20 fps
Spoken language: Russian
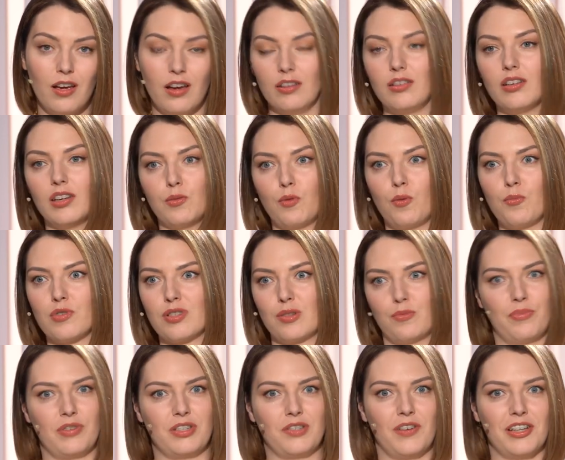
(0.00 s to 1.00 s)
и таким образом
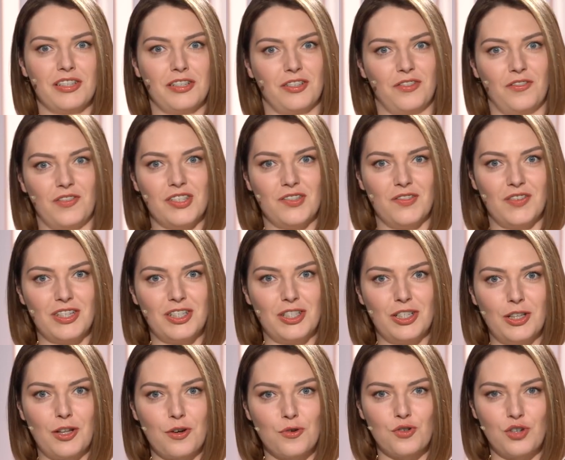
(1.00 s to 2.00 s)
призывать к ответственности
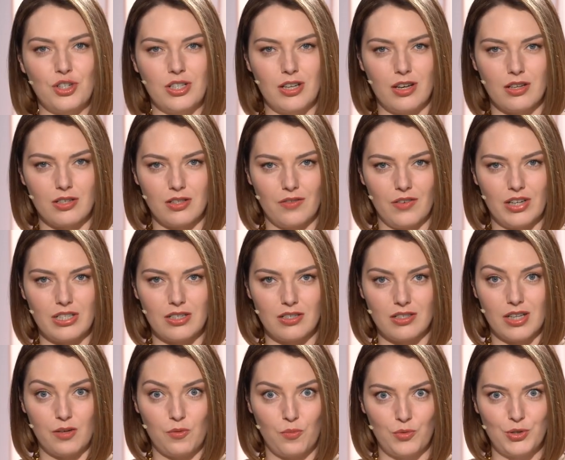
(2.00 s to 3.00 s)
нарушителей. Оставайтесь с
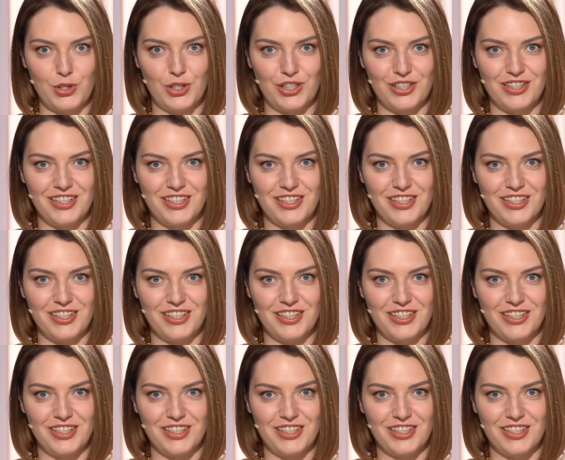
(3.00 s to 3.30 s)
нами, будет